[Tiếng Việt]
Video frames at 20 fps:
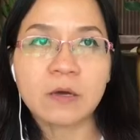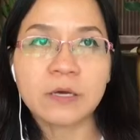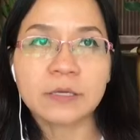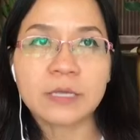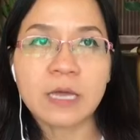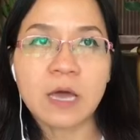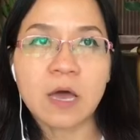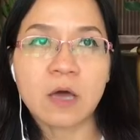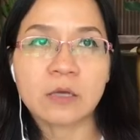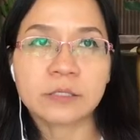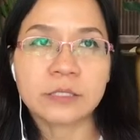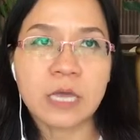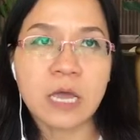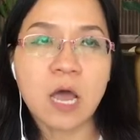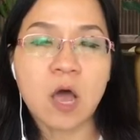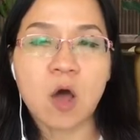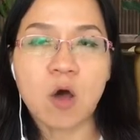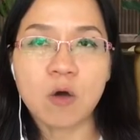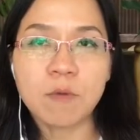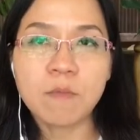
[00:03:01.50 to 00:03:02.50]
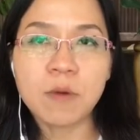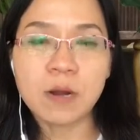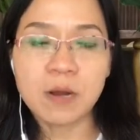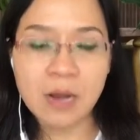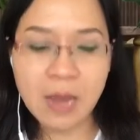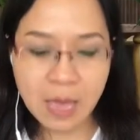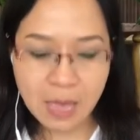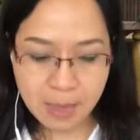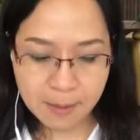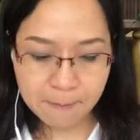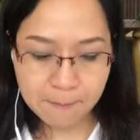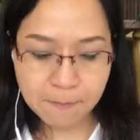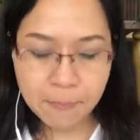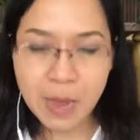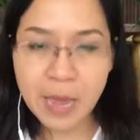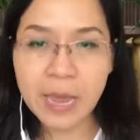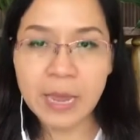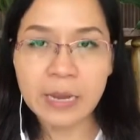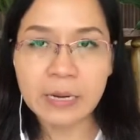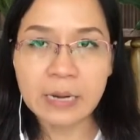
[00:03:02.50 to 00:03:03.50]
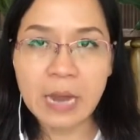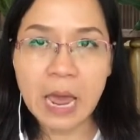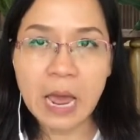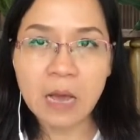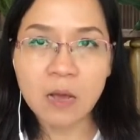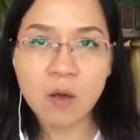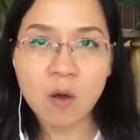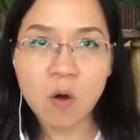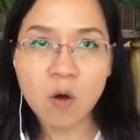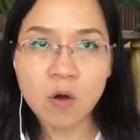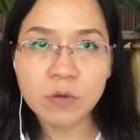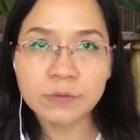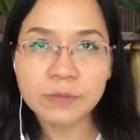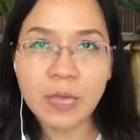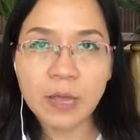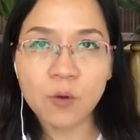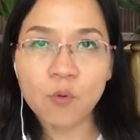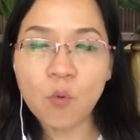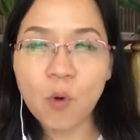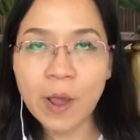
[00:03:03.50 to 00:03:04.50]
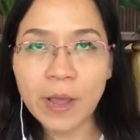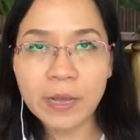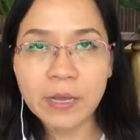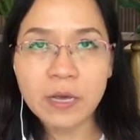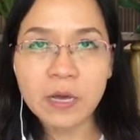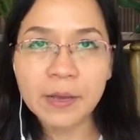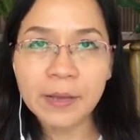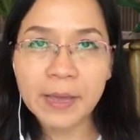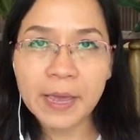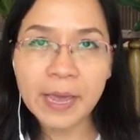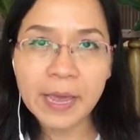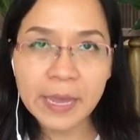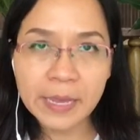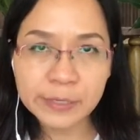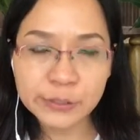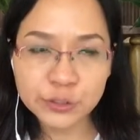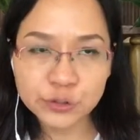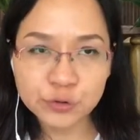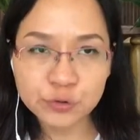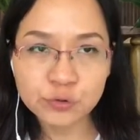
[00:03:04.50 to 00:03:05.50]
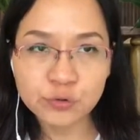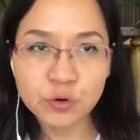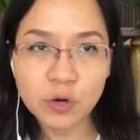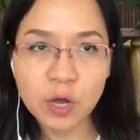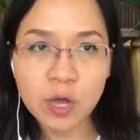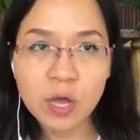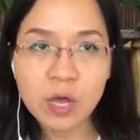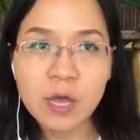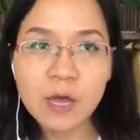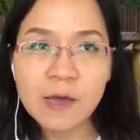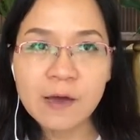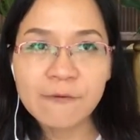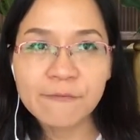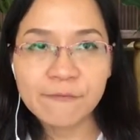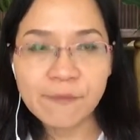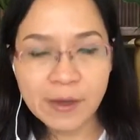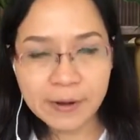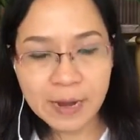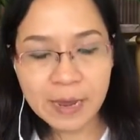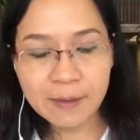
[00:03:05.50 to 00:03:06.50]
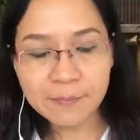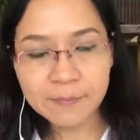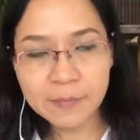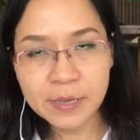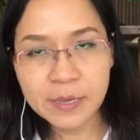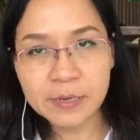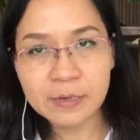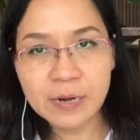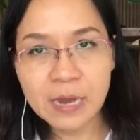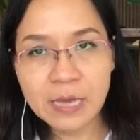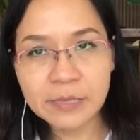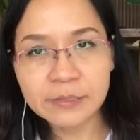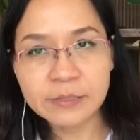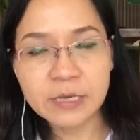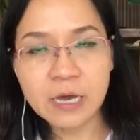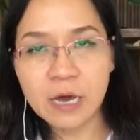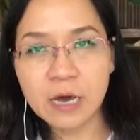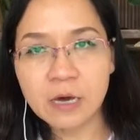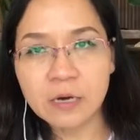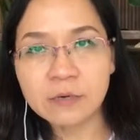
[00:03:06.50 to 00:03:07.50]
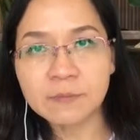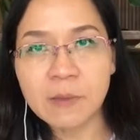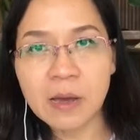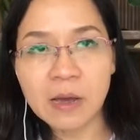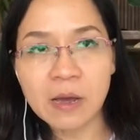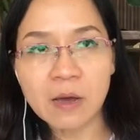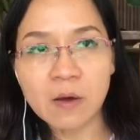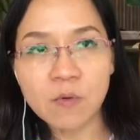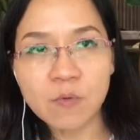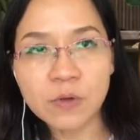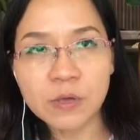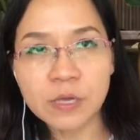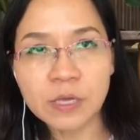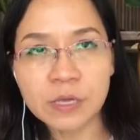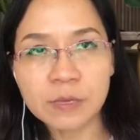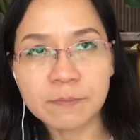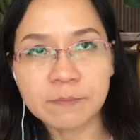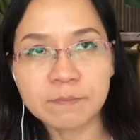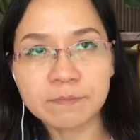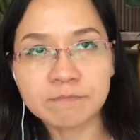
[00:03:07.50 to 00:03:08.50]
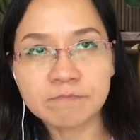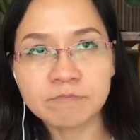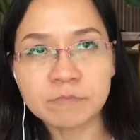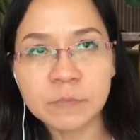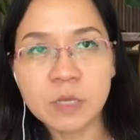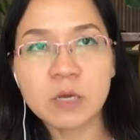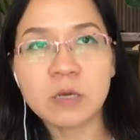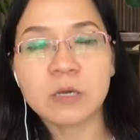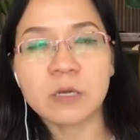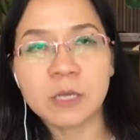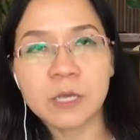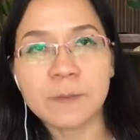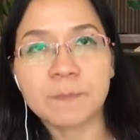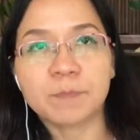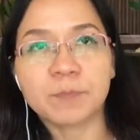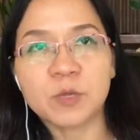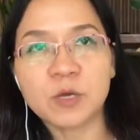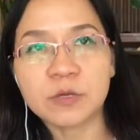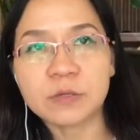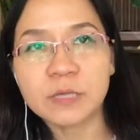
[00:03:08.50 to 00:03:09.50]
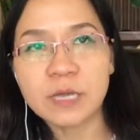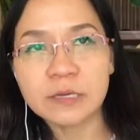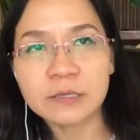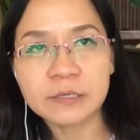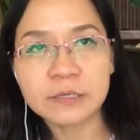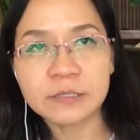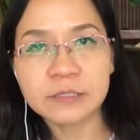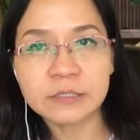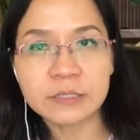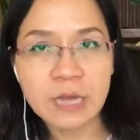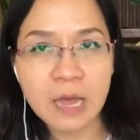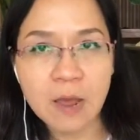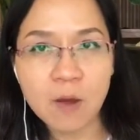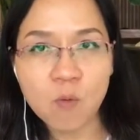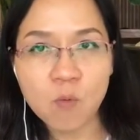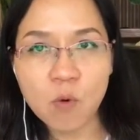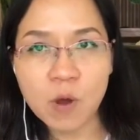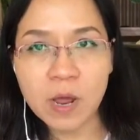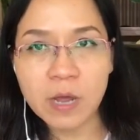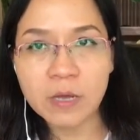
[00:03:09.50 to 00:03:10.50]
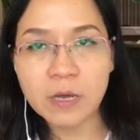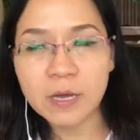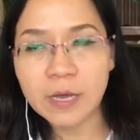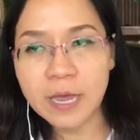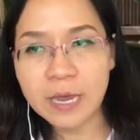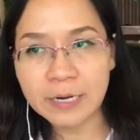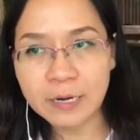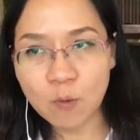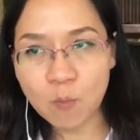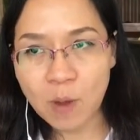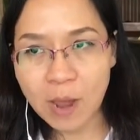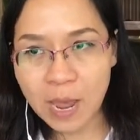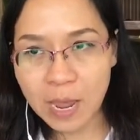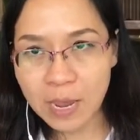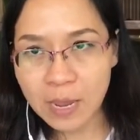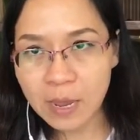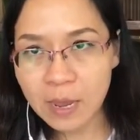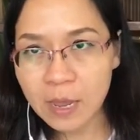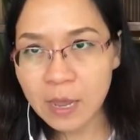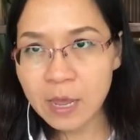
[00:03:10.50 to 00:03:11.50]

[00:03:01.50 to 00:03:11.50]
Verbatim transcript: người ta sẽ hỏi mình là bạn đã có tài khoản ngân hàng chưa và đặc biệt là ở bảo hiểm thất nghiệp người ta chỉ trả qua ngân hàng Đông Á